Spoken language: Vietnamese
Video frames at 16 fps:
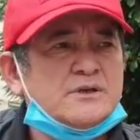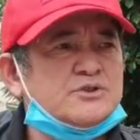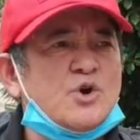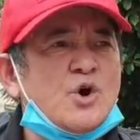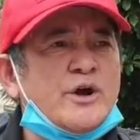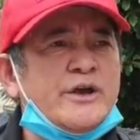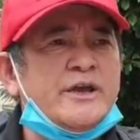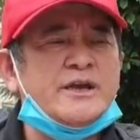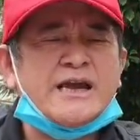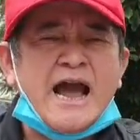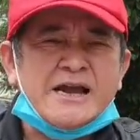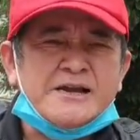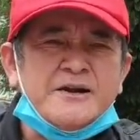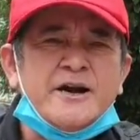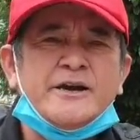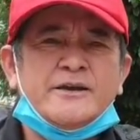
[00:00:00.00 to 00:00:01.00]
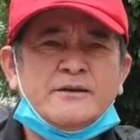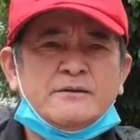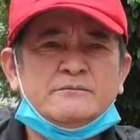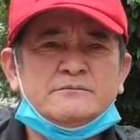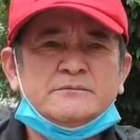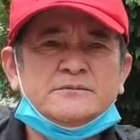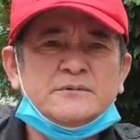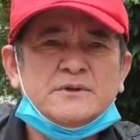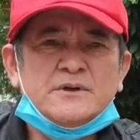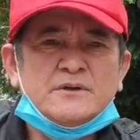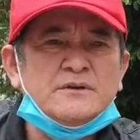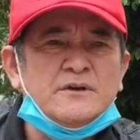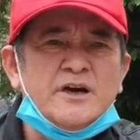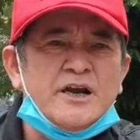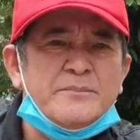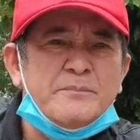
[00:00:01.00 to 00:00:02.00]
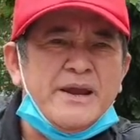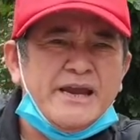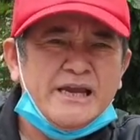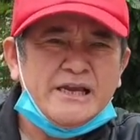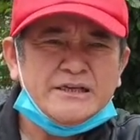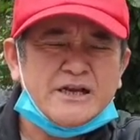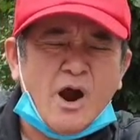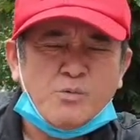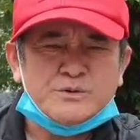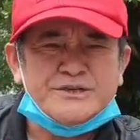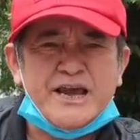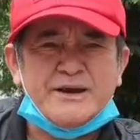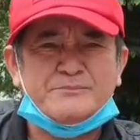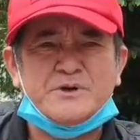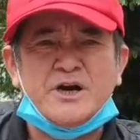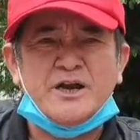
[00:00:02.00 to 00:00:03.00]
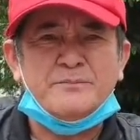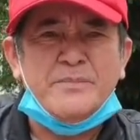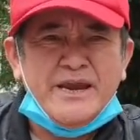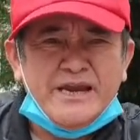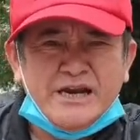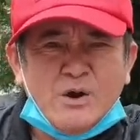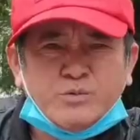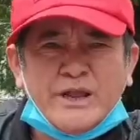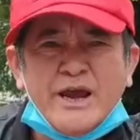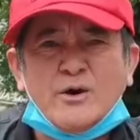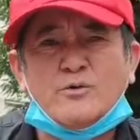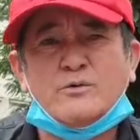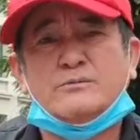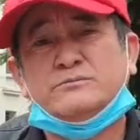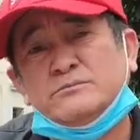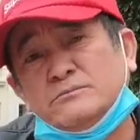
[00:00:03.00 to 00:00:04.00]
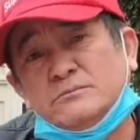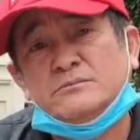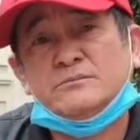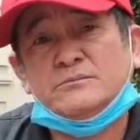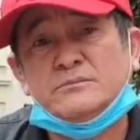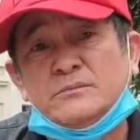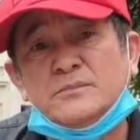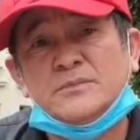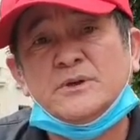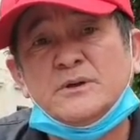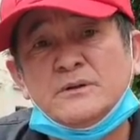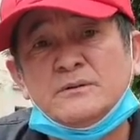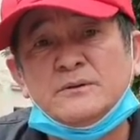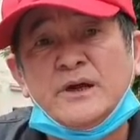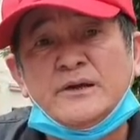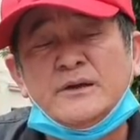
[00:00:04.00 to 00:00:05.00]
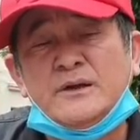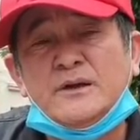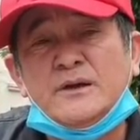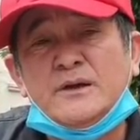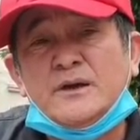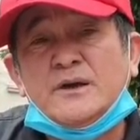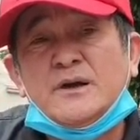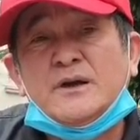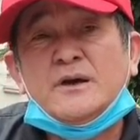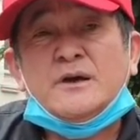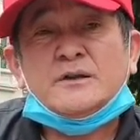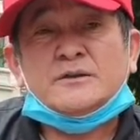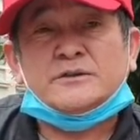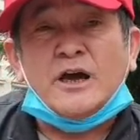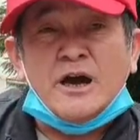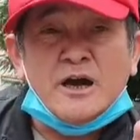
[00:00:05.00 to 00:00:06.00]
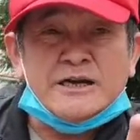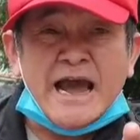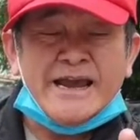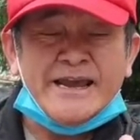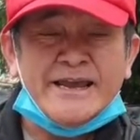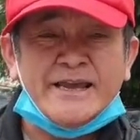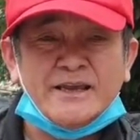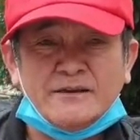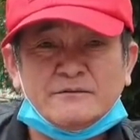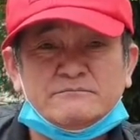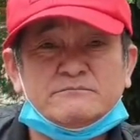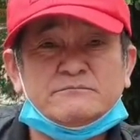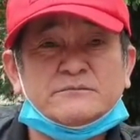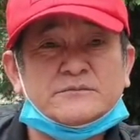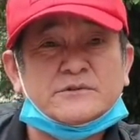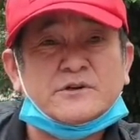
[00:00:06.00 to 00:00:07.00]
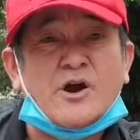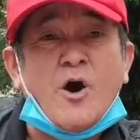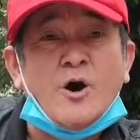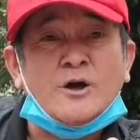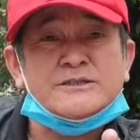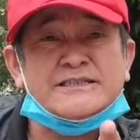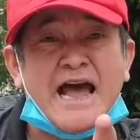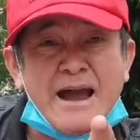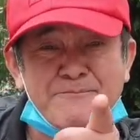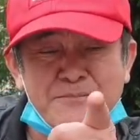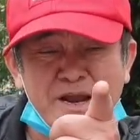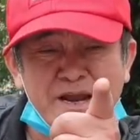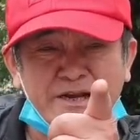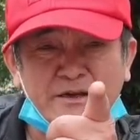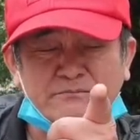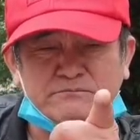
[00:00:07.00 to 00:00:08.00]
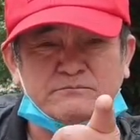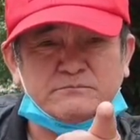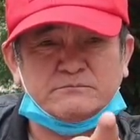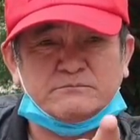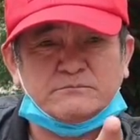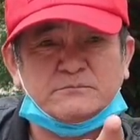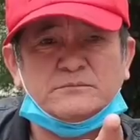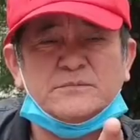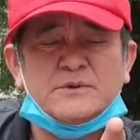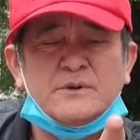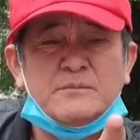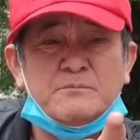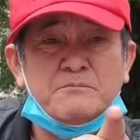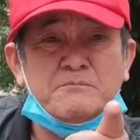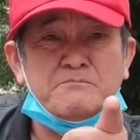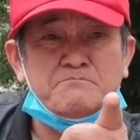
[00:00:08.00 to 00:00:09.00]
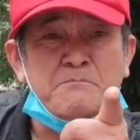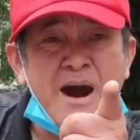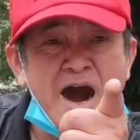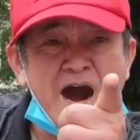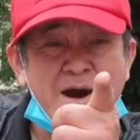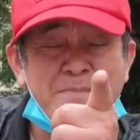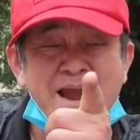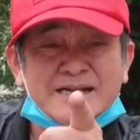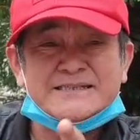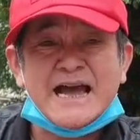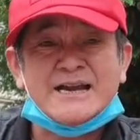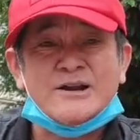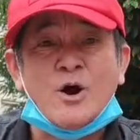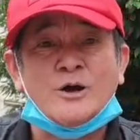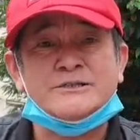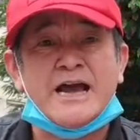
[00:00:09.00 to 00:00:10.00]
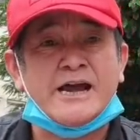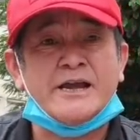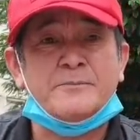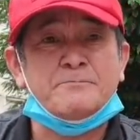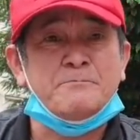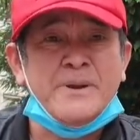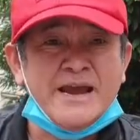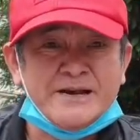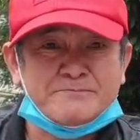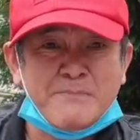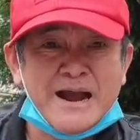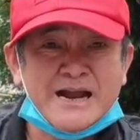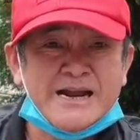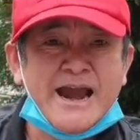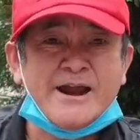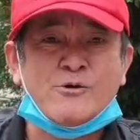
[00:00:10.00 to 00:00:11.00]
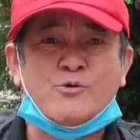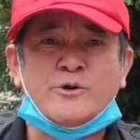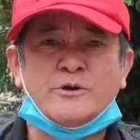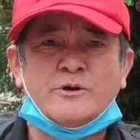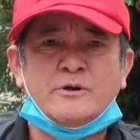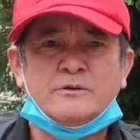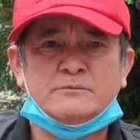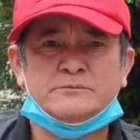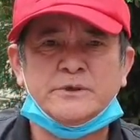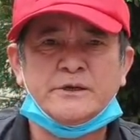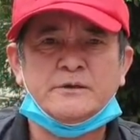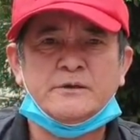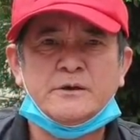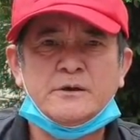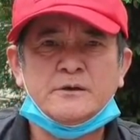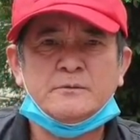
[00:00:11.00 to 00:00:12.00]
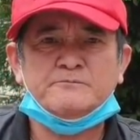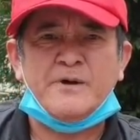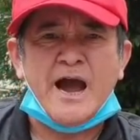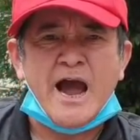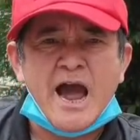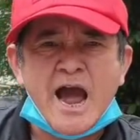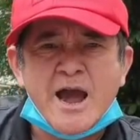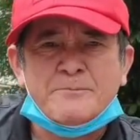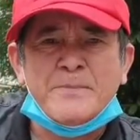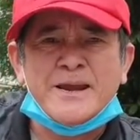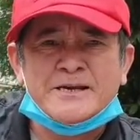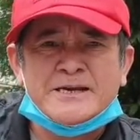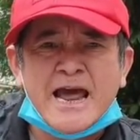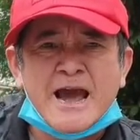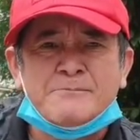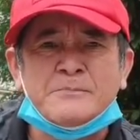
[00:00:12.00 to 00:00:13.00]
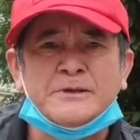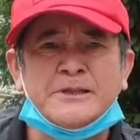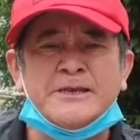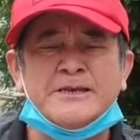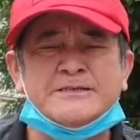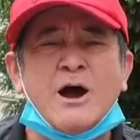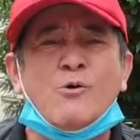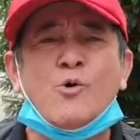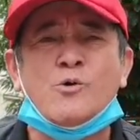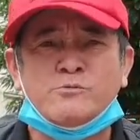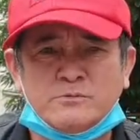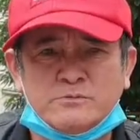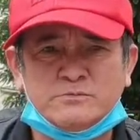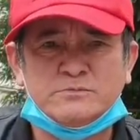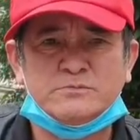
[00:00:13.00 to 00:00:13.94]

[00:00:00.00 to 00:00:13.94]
rồi các người người Mỹ gốc Diệm, người Mỹ gốc Thiệu. Đấy. Từ nay ấy, có dám đấy, mở miệng ra nói rằng ấy, miền Bắc nghèo ấy, đấy. và miền Nam ấy thì giàu